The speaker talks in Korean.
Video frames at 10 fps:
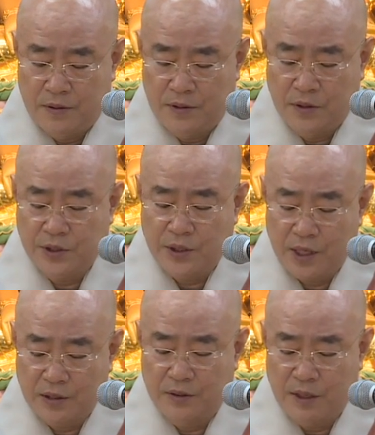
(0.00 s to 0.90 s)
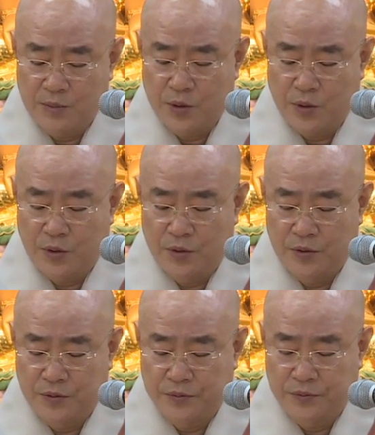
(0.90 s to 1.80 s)
이것이 깨끗함이고
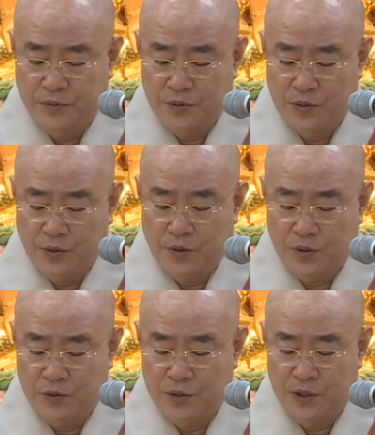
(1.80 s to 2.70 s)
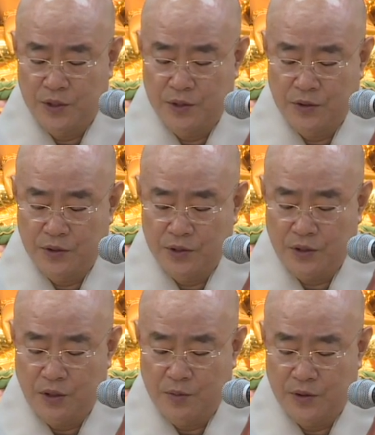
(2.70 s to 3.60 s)
또 죄를 짓는 것이
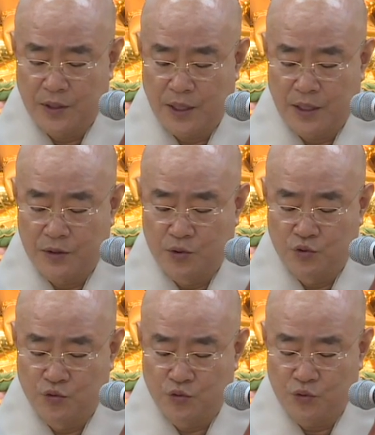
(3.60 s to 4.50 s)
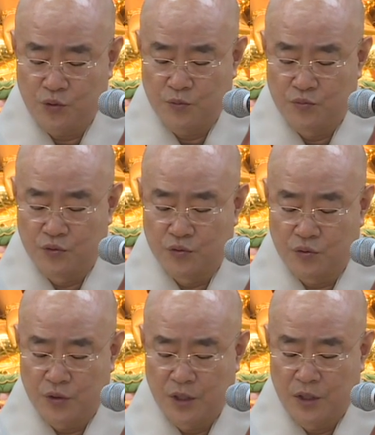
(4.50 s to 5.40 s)
허물이다. 유루,
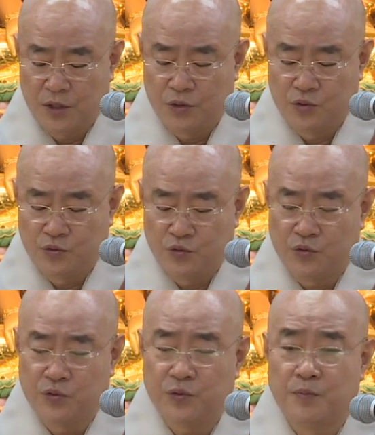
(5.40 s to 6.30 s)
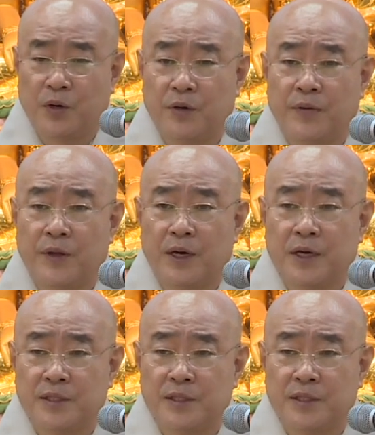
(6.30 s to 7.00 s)
무루. 유루는 번뇌가